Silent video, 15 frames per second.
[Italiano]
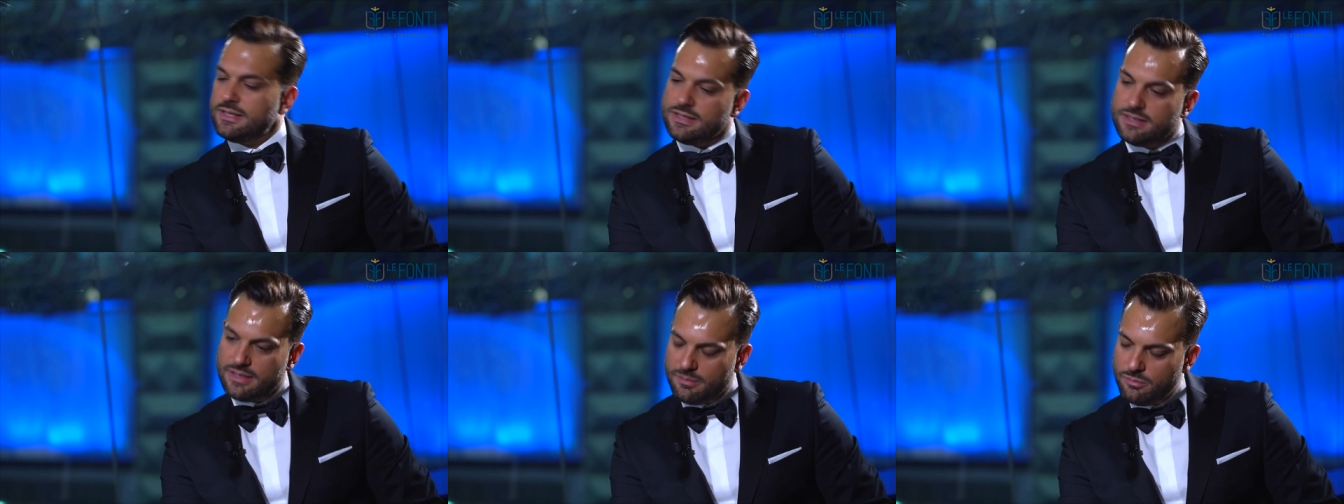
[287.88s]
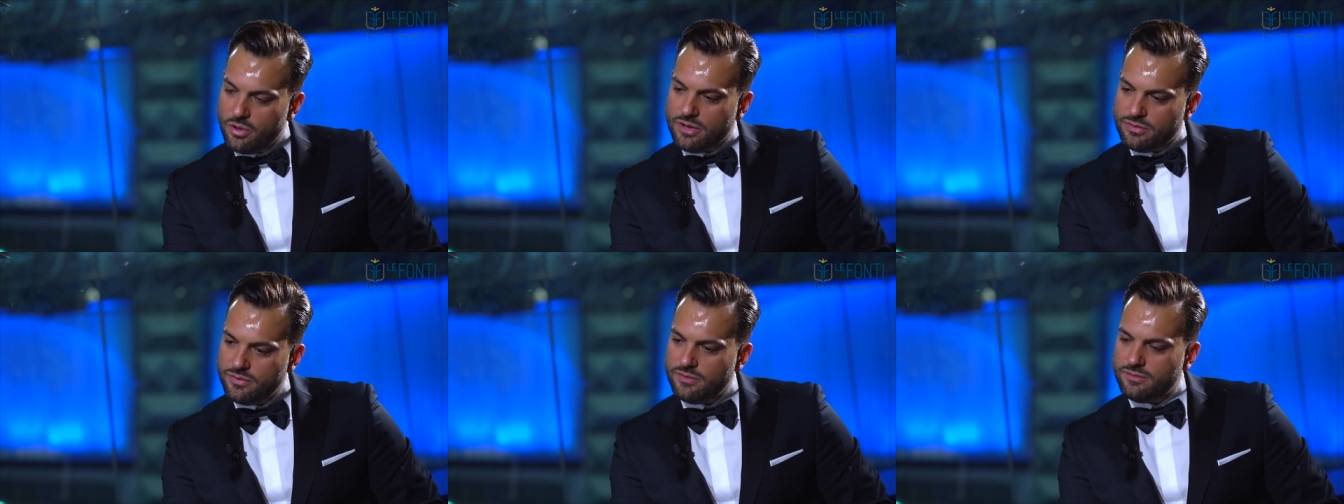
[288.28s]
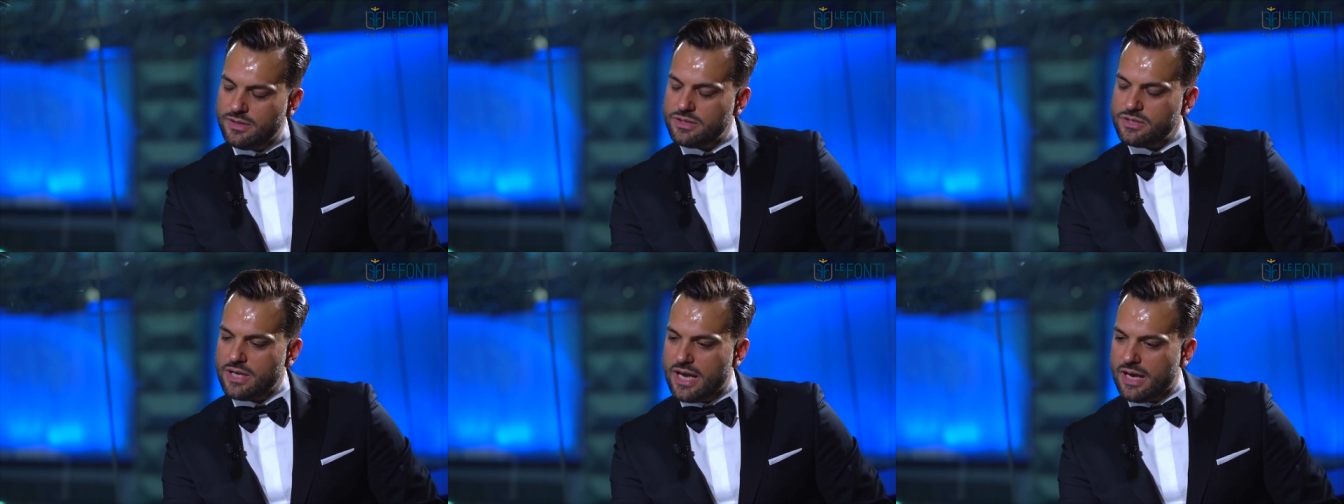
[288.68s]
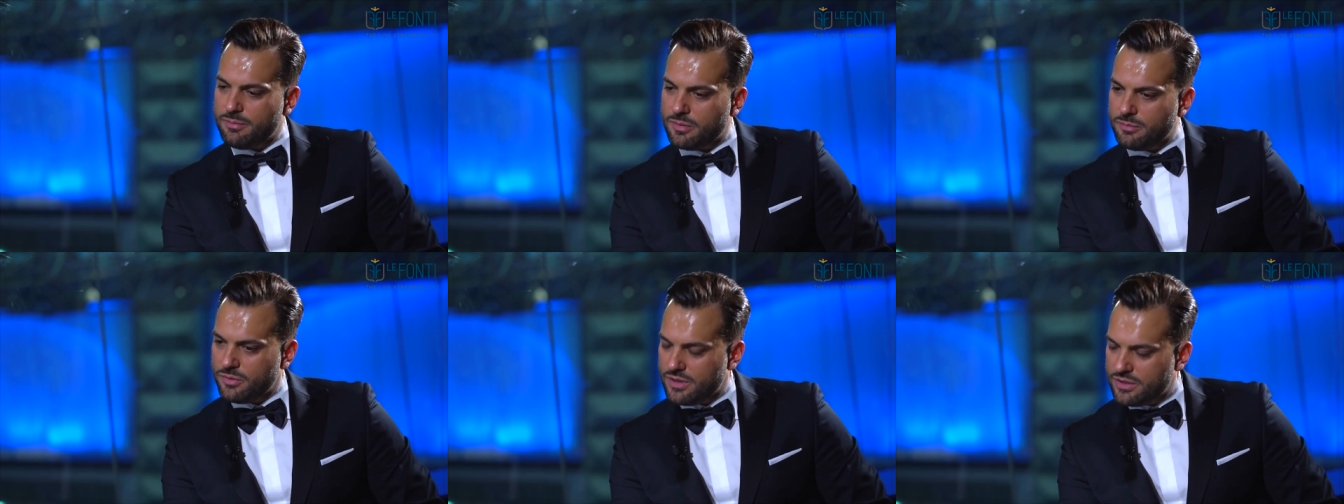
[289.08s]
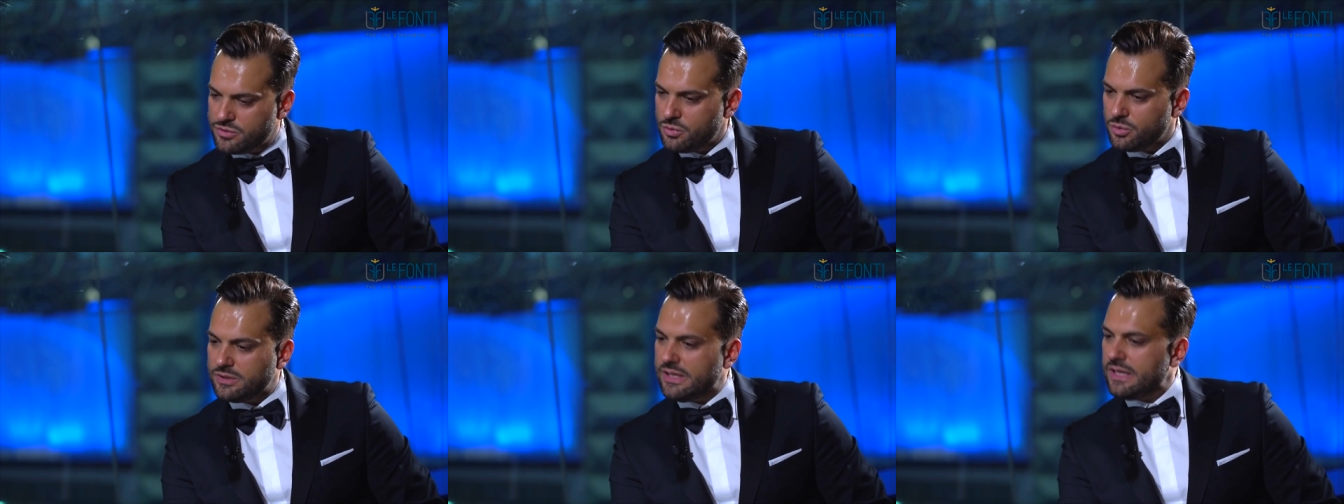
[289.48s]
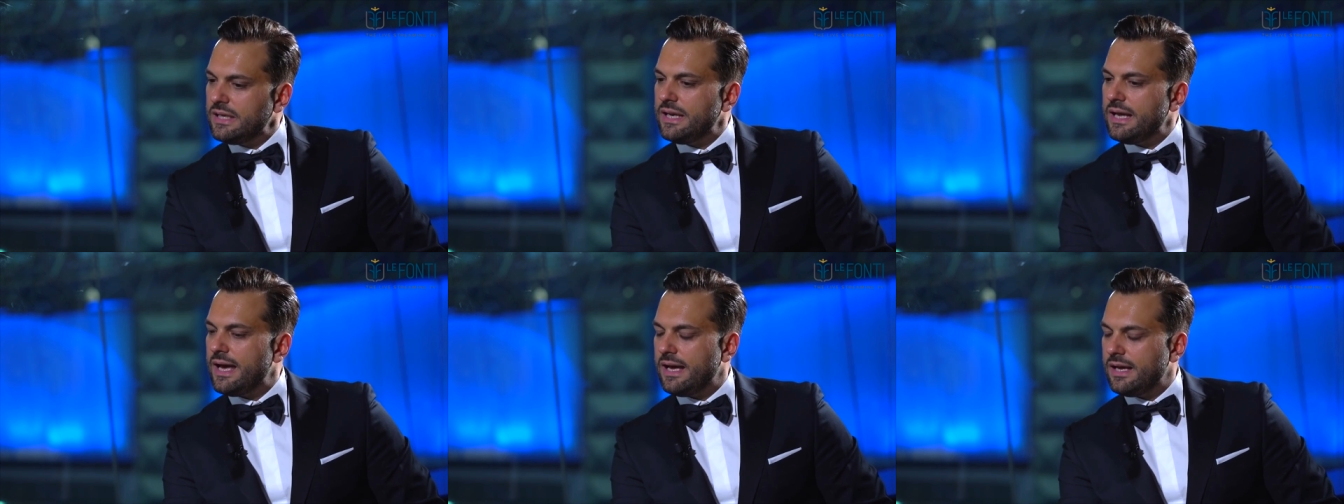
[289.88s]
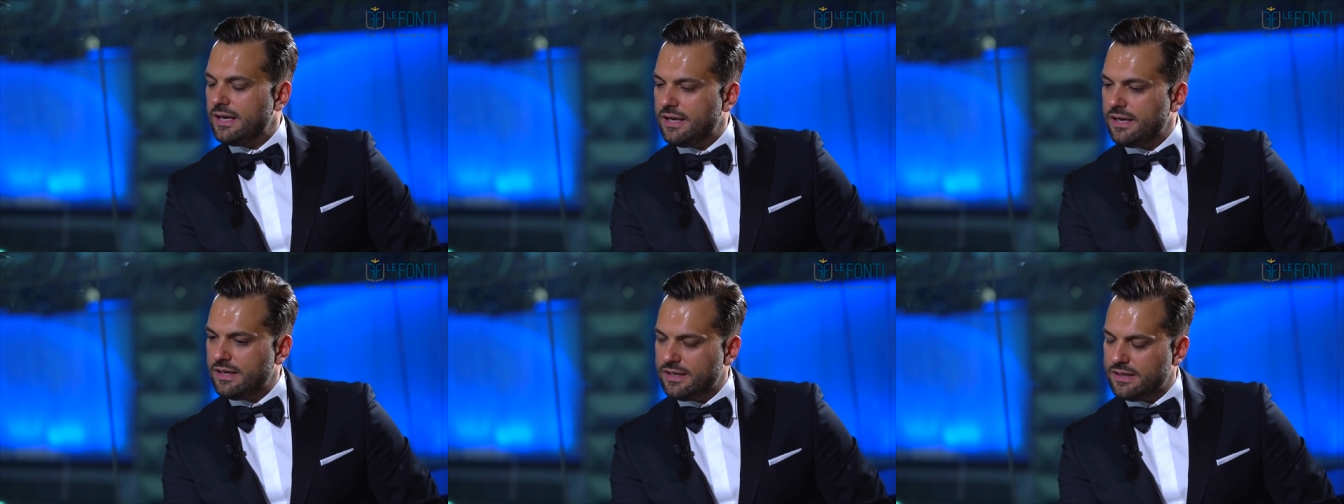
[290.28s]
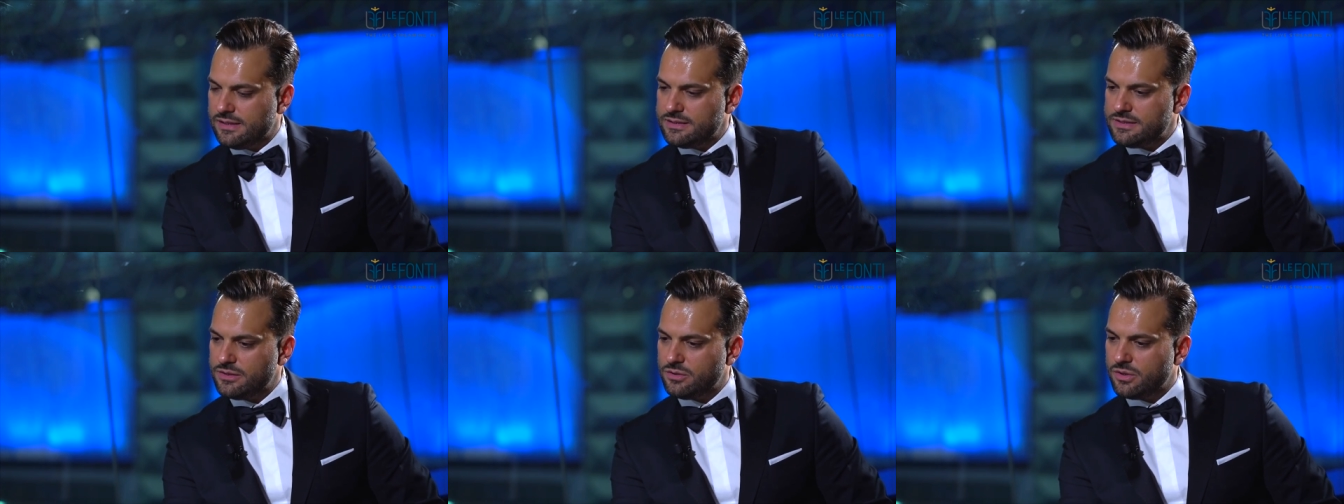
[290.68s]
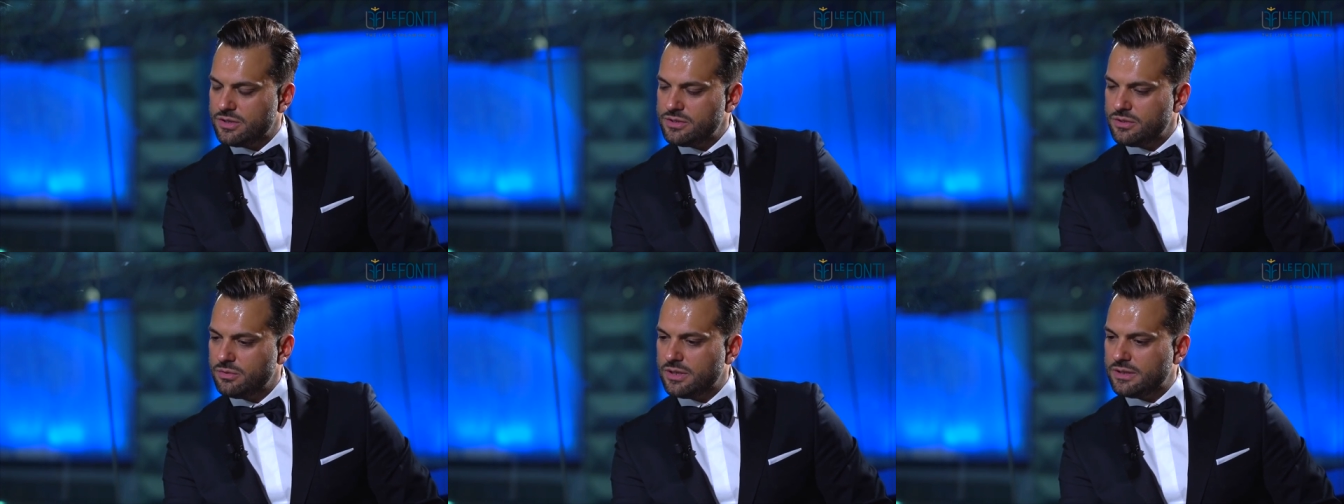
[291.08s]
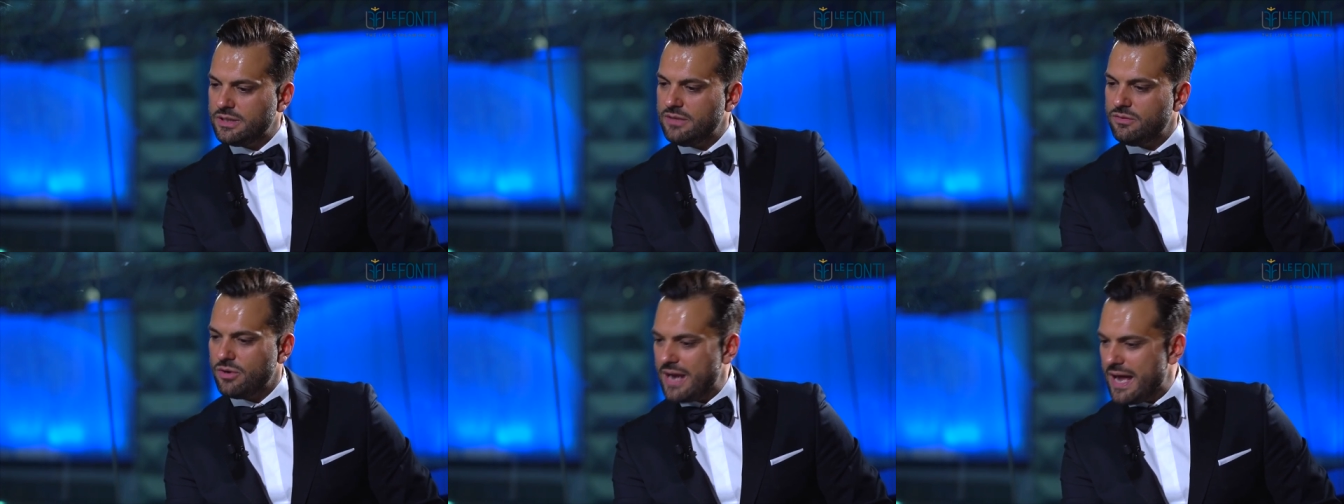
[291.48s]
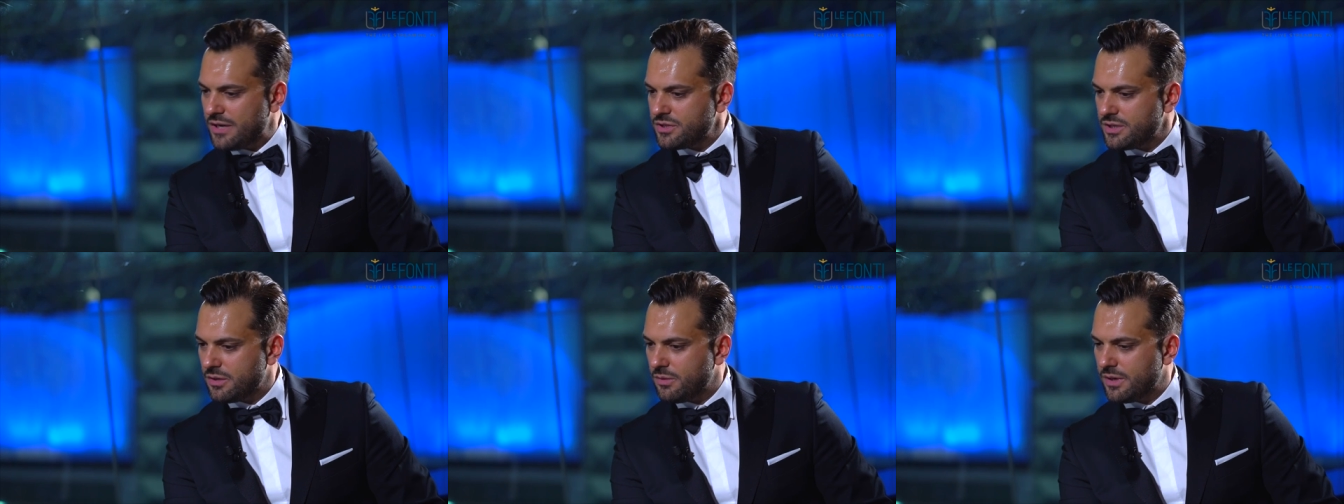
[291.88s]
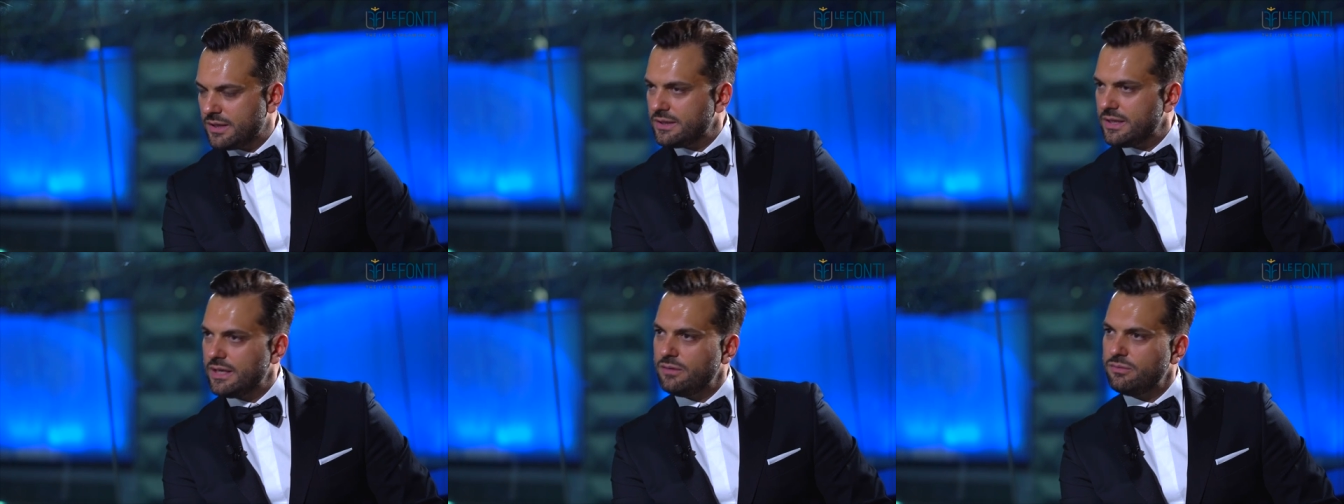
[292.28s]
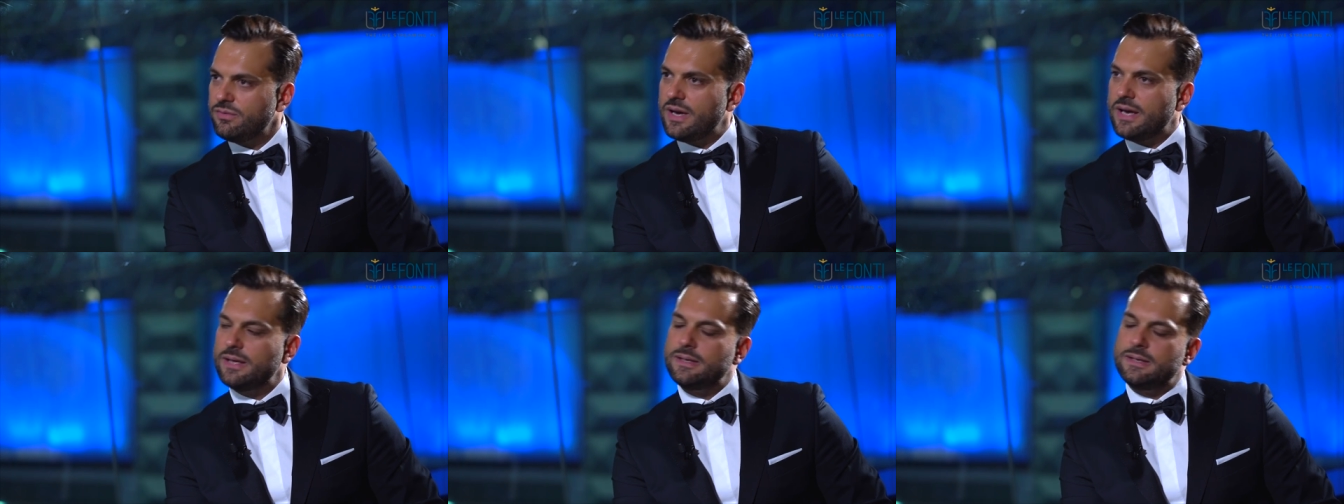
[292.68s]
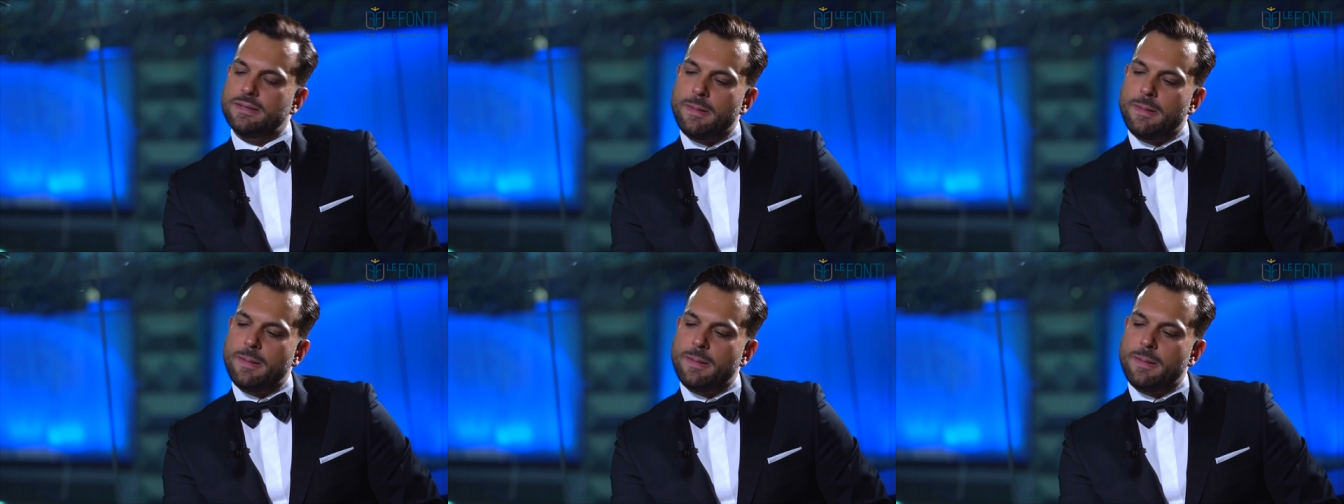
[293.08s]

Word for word: Il WF invece ha proprio nel suo DNA il, il settore assicurativo, nasce 40 anni fa